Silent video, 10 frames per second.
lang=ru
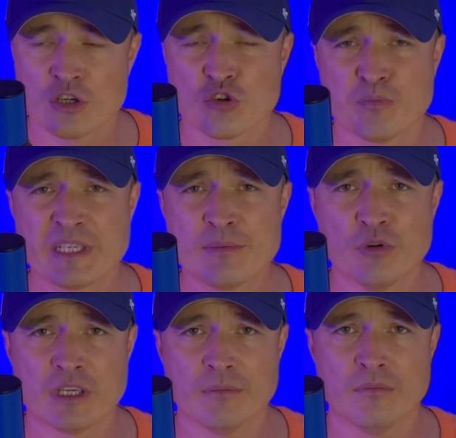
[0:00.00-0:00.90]
Что ж,
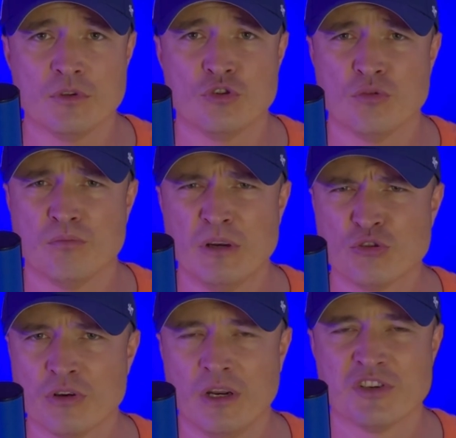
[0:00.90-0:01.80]
посмотрим. Еще
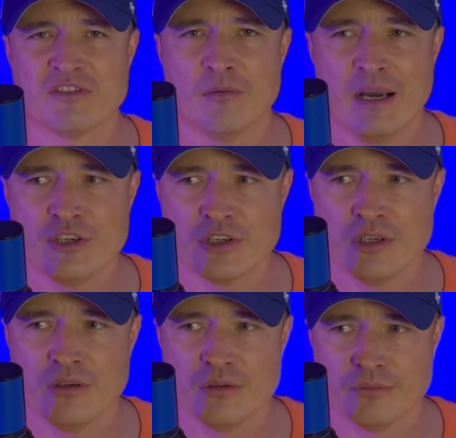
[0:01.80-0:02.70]
большое количество
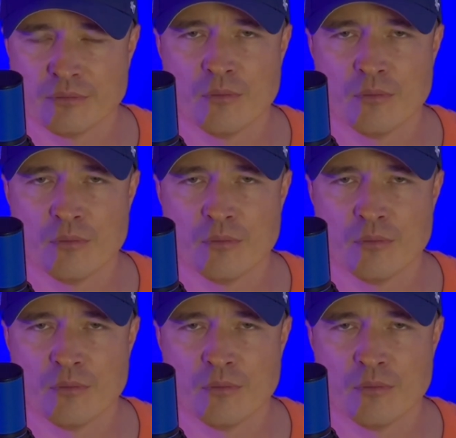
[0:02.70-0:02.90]
матчей.